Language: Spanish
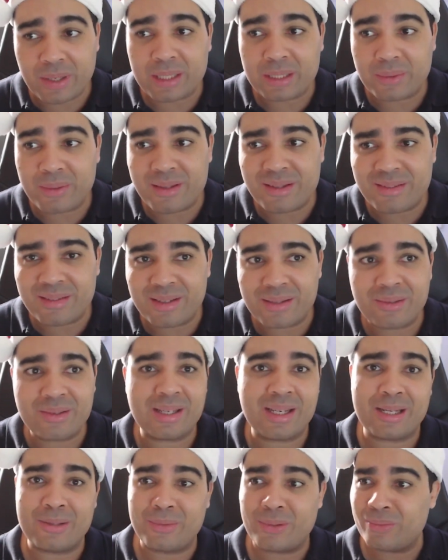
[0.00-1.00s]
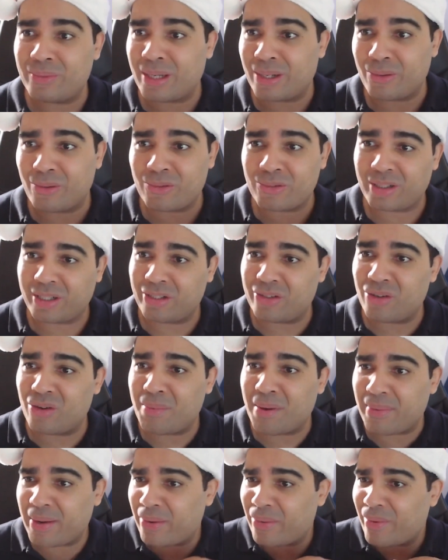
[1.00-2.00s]
estoy diciendo de que no es una cosa que yo
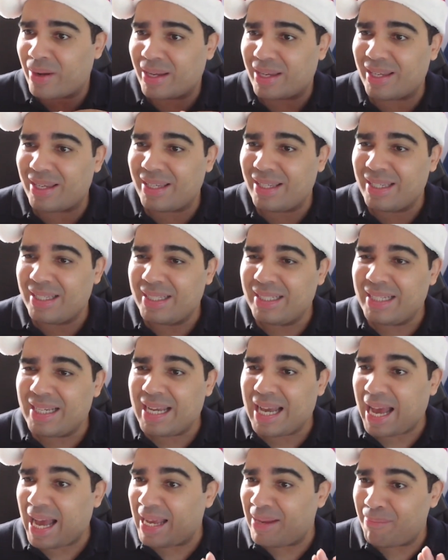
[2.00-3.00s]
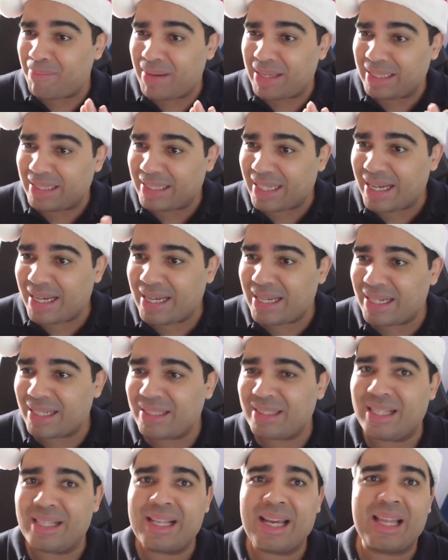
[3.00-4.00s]
me vengo aquí a
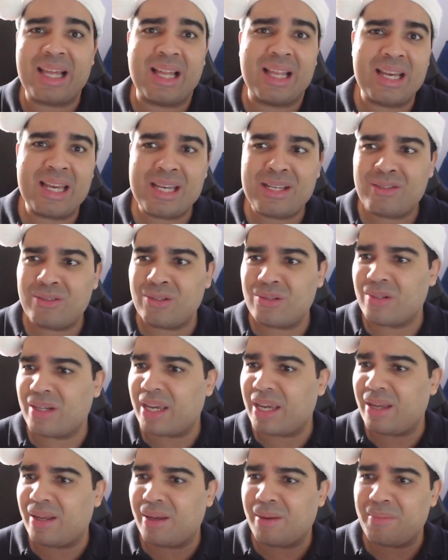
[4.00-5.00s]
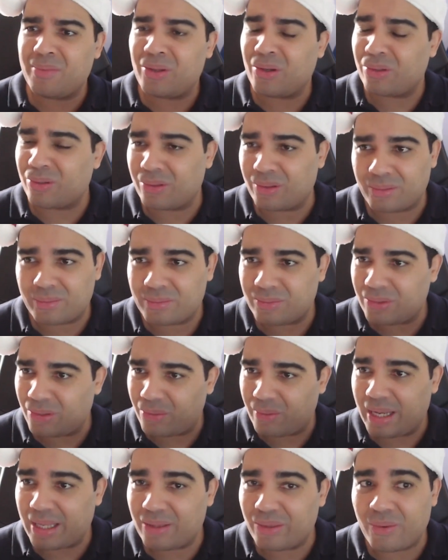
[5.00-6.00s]
inventar ni nada de eso, que no, no, no,
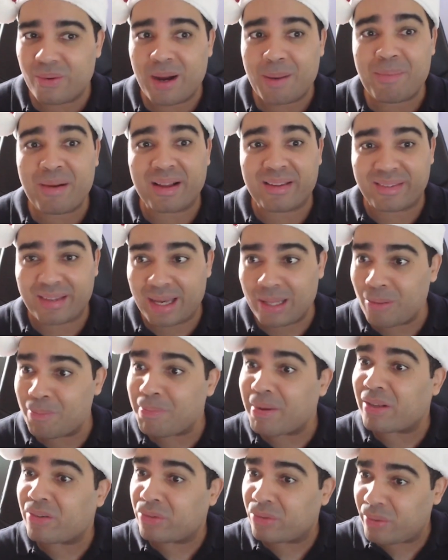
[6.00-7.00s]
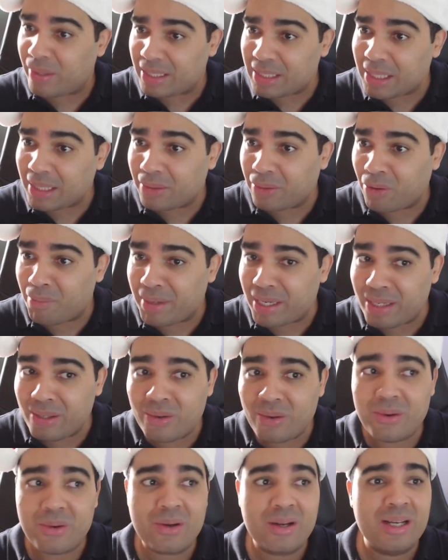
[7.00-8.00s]
no. Esto ha pasado, pasó ayer
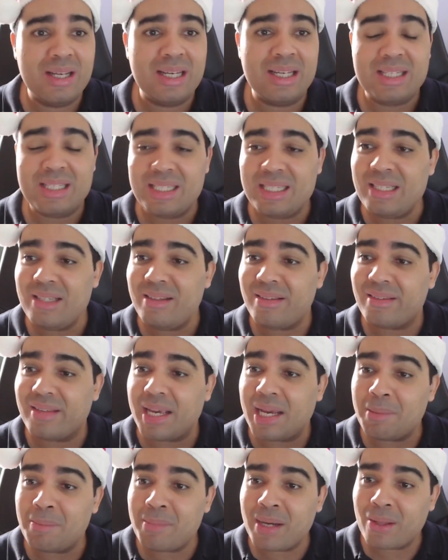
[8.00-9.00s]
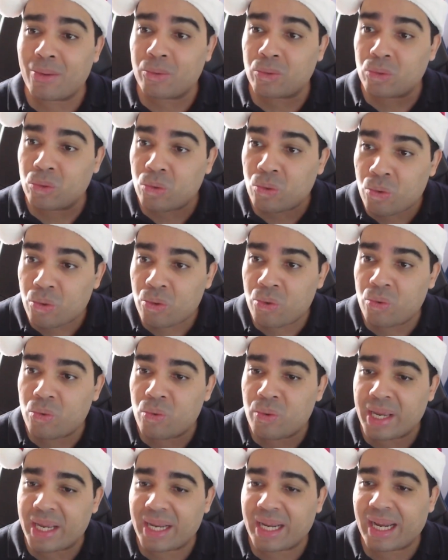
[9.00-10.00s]
domingo y se ha armado todo
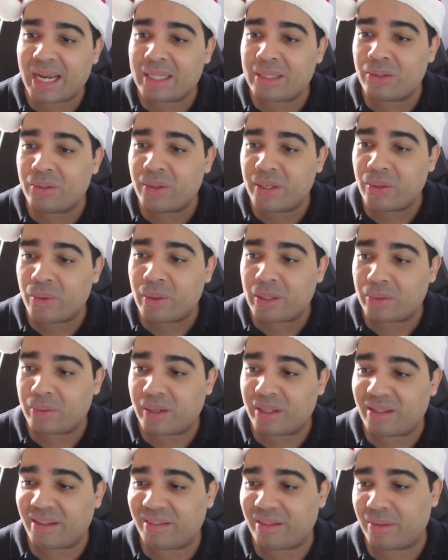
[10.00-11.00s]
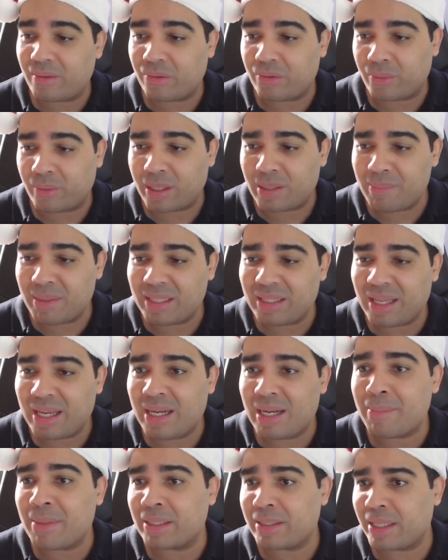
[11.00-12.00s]
un escándalo en cuanto a esta situación. Realmente
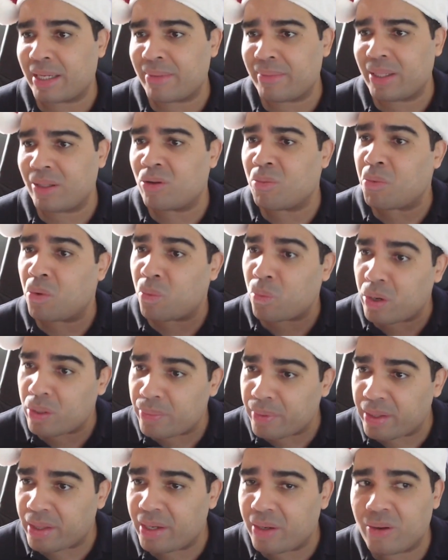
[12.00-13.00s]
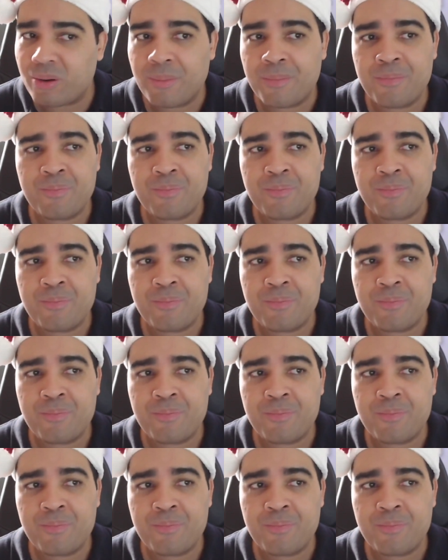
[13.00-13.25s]
es lamentable, como vuelvo y digo,